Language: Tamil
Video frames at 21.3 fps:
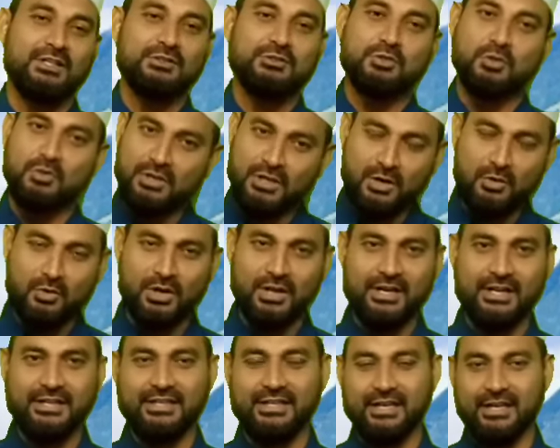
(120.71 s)
சொன்ன
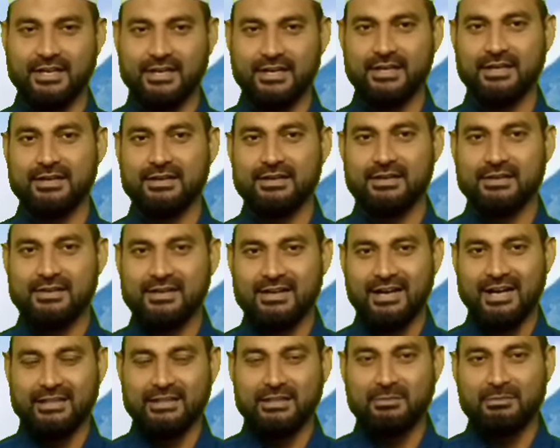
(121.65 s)
உடனேயே
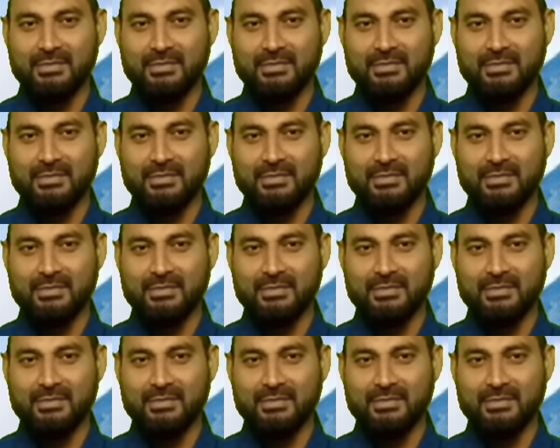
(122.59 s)
அந்த